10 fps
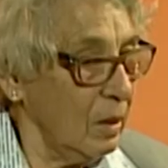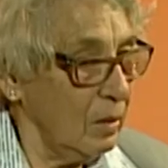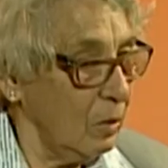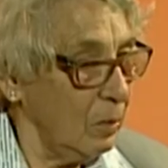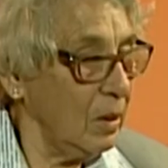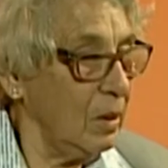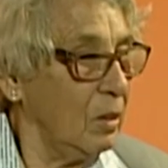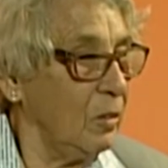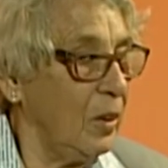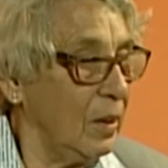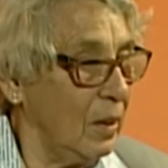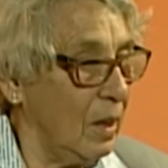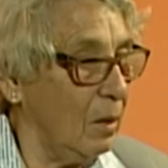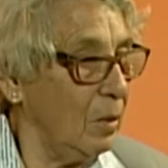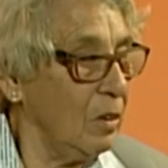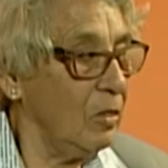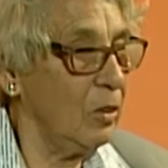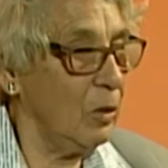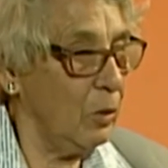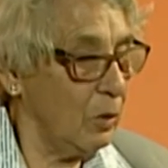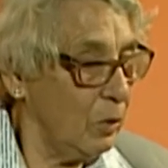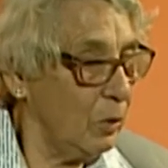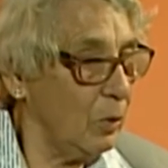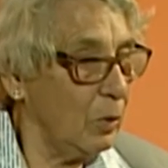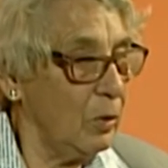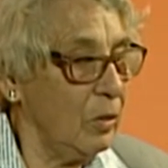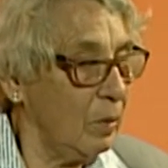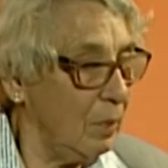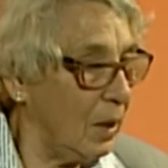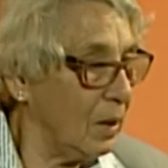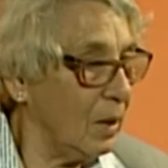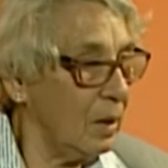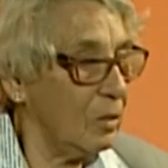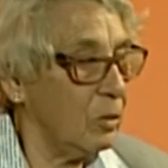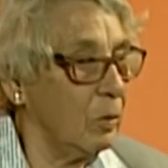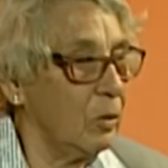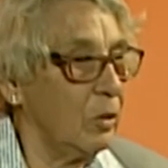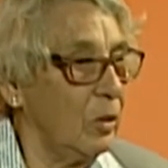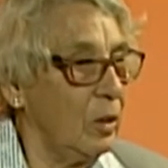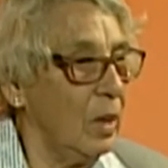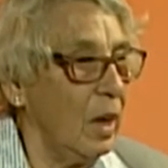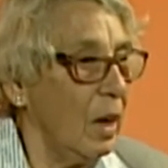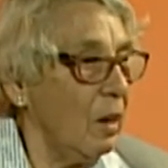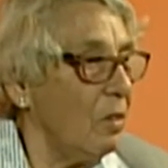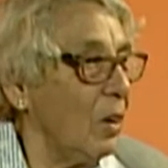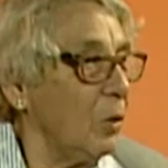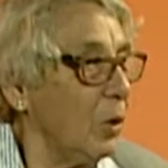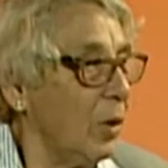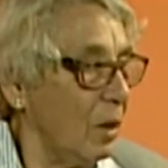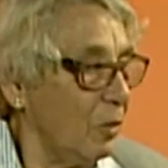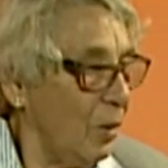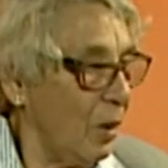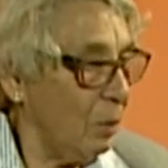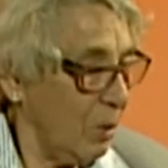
äh, wo man die Gefangenen arbeiten sehen konnte. Und unserem Eingang zum Stollen war nur ein einfacher